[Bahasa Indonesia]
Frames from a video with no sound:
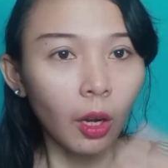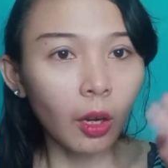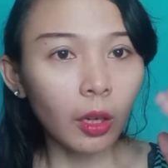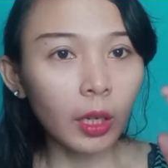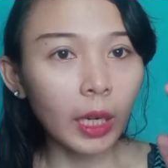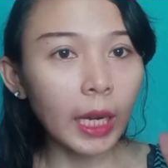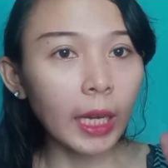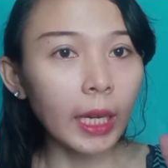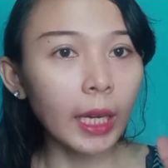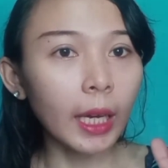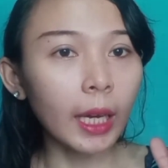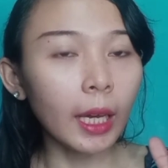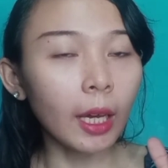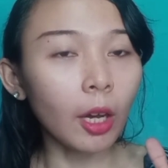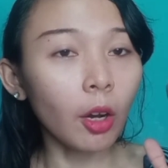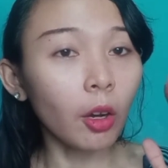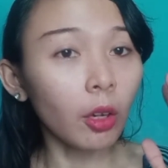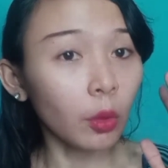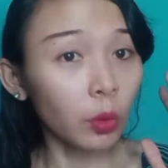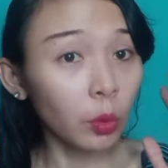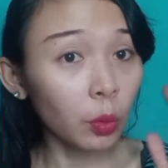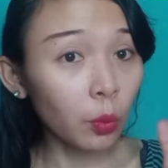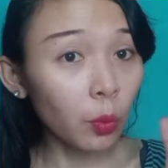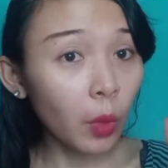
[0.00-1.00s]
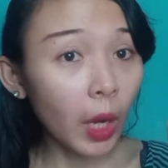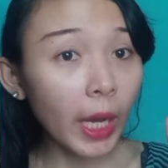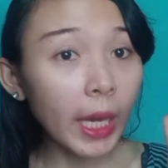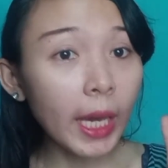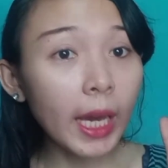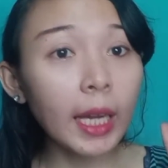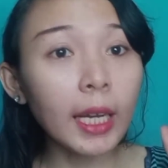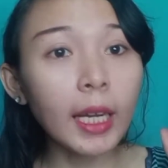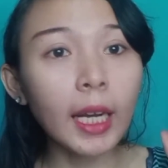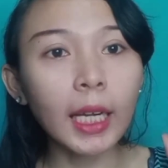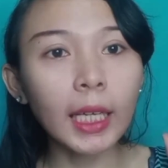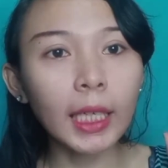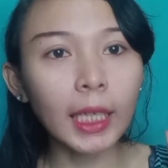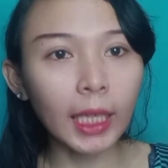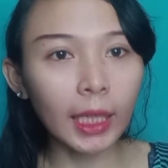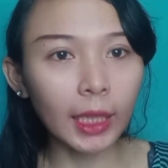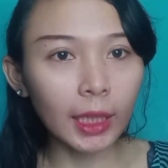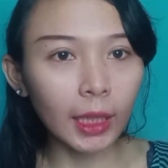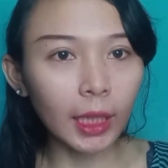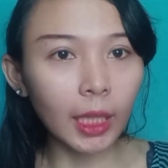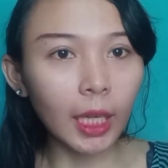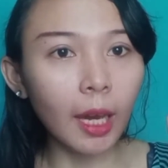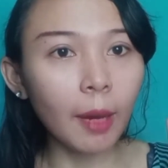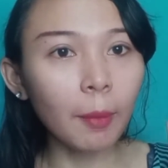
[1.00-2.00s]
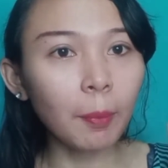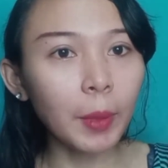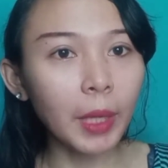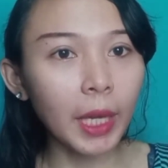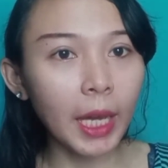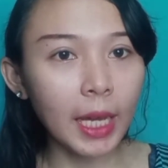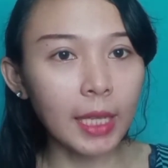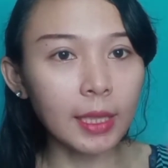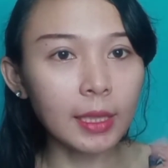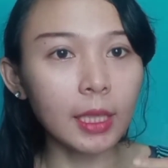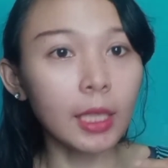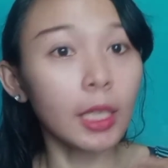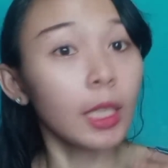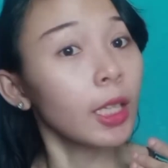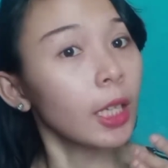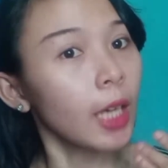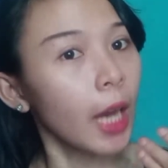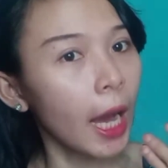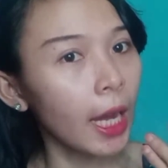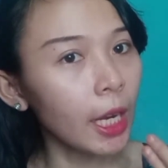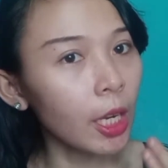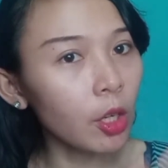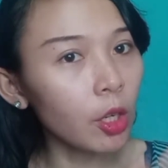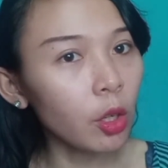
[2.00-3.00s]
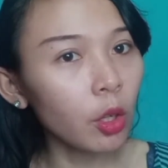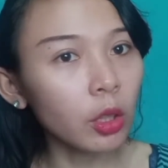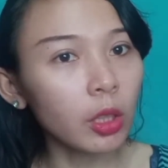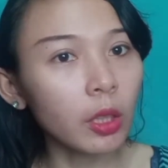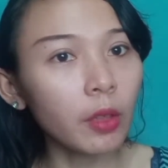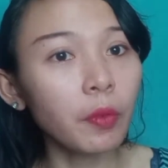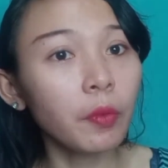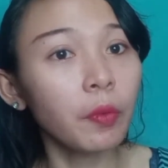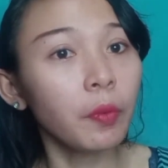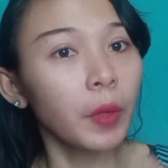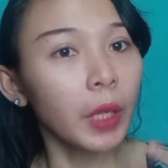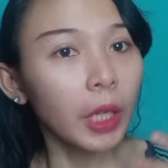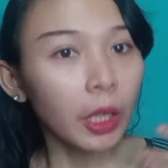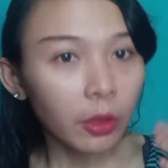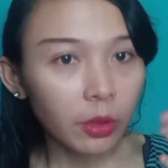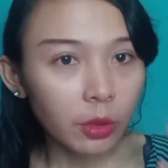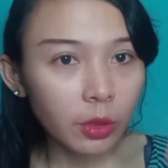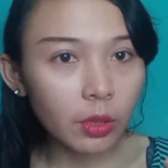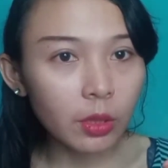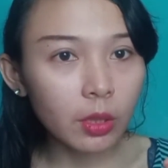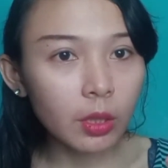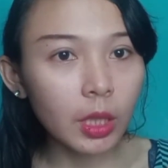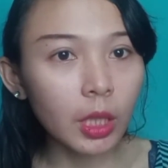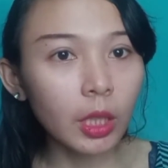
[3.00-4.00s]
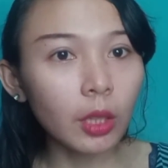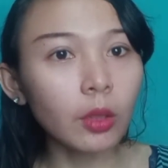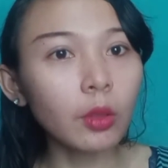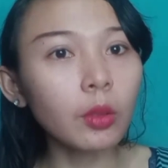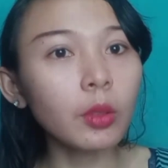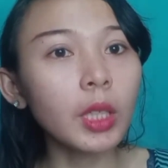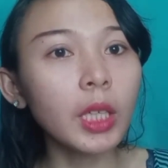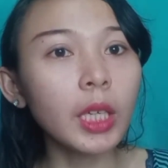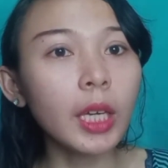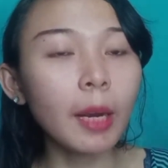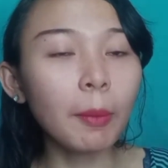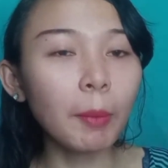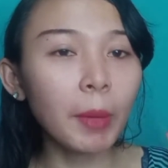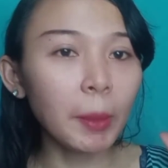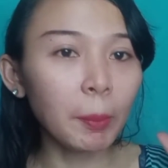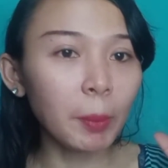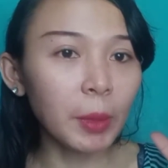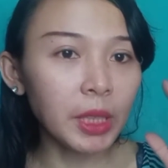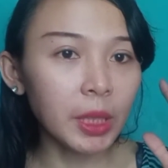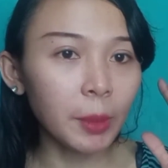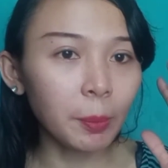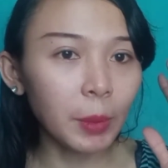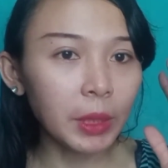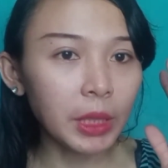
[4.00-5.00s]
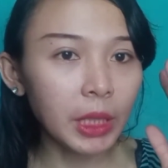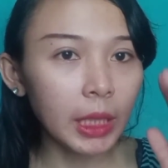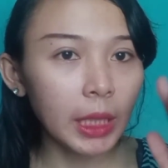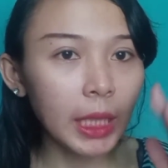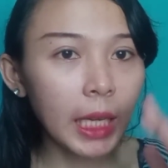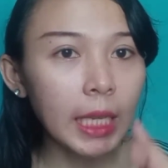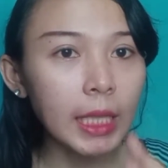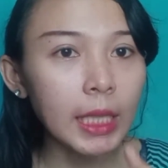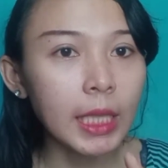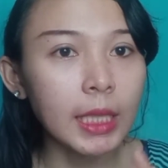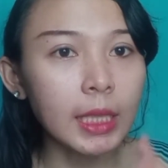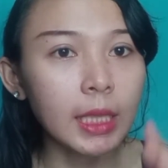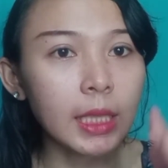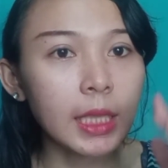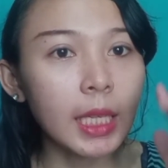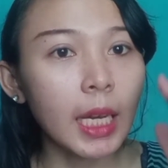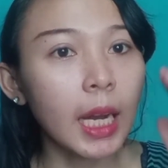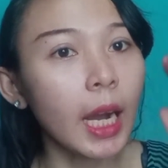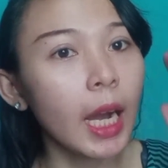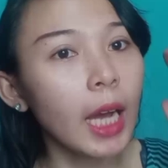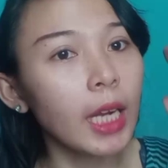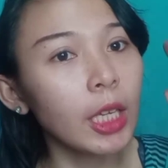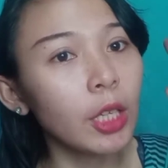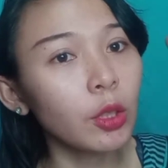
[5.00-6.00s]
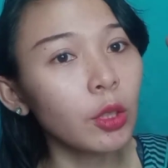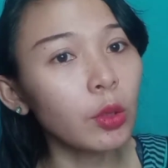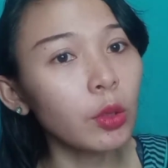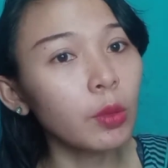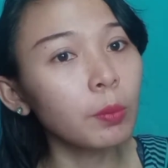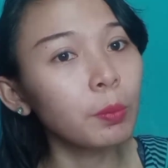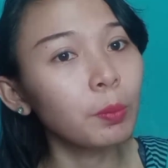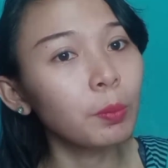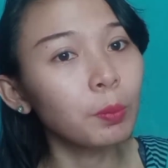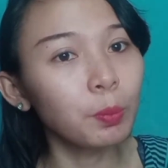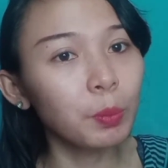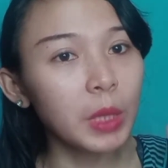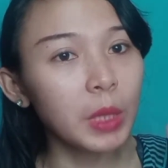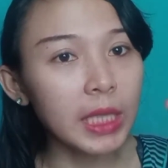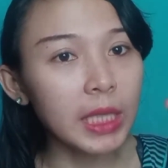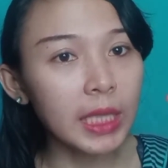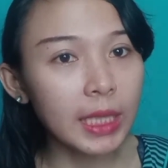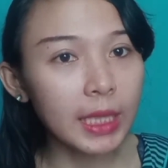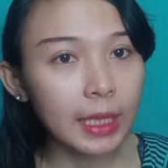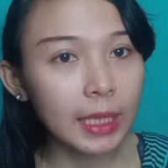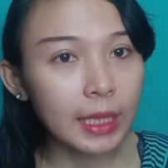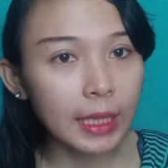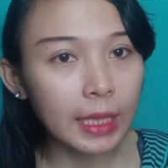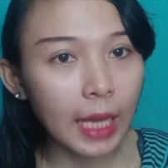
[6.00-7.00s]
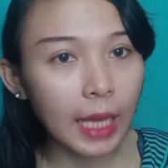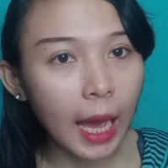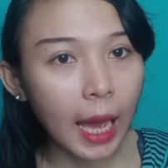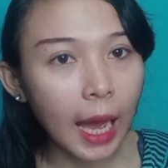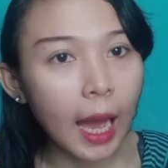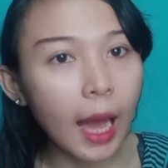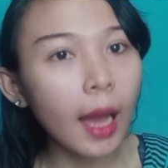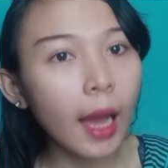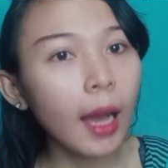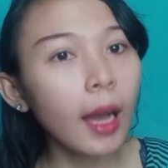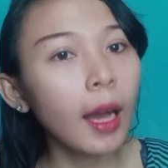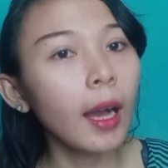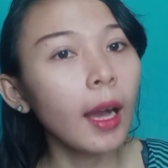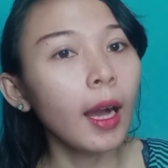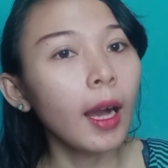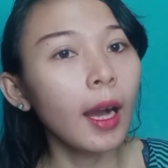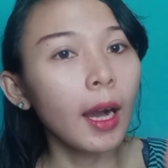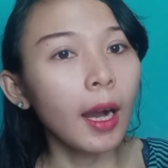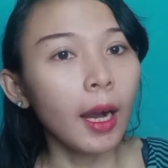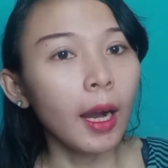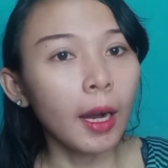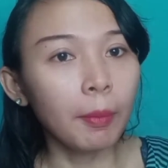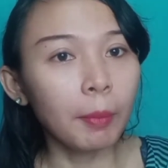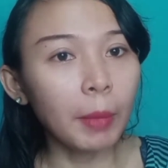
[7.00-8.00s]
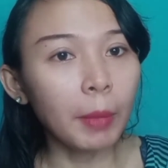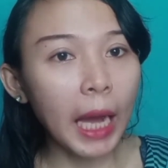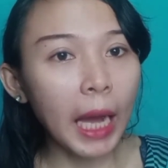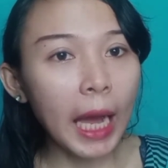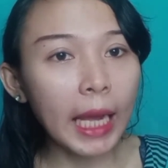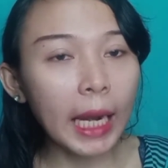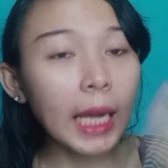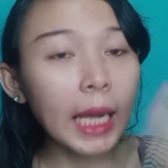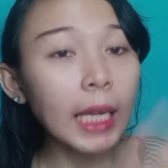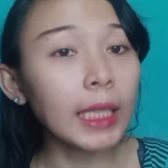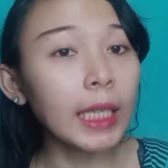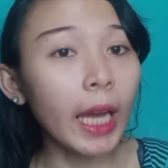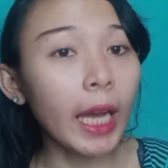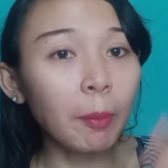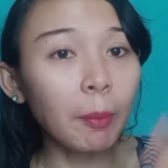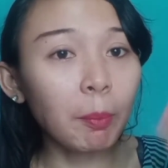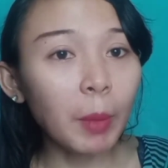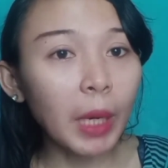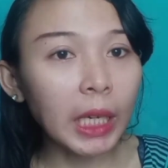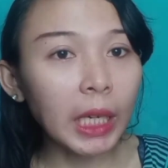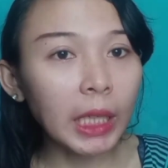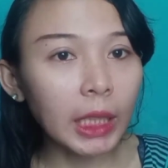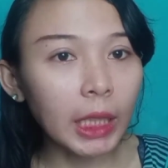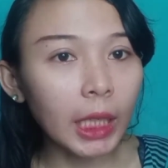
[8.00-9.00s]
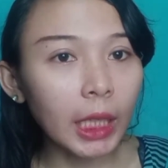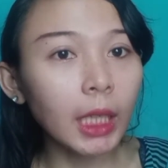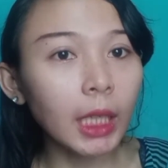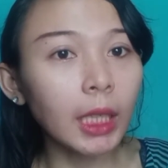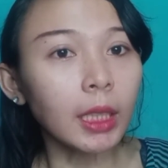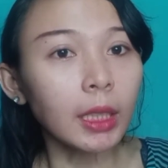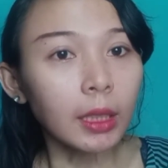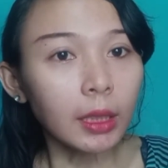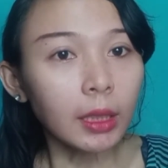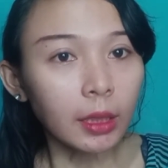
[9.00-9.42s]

orang yang orang tua yang nggak ngerti aplikasi ada notif virus itu dia main pencet-pencet aja sedangkan itu bisa mengarah ke m-banking